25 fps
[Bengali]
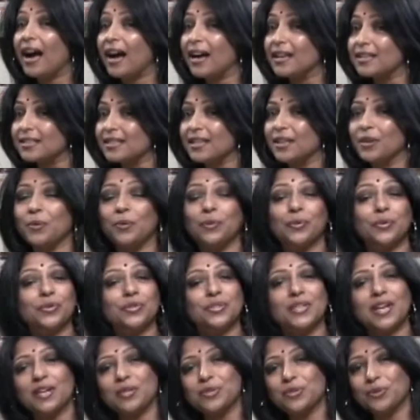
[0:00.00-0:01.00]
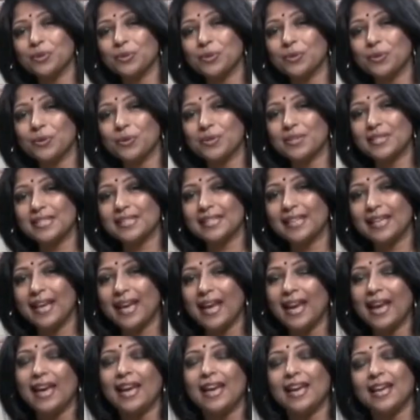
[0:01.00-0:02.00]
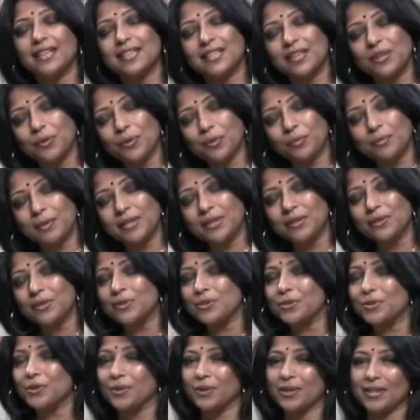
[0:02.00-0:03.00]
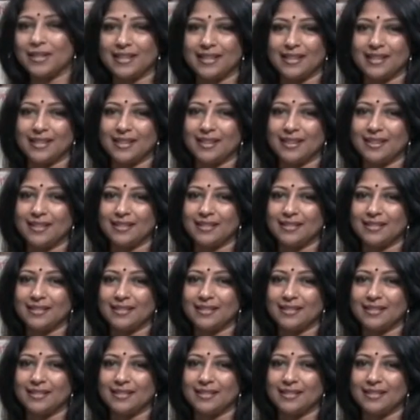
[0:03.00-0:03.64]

আজকের অনুষ্ঠান শুরু করছি একটি রবীন্দ্রসঙ্গীত দিয়ে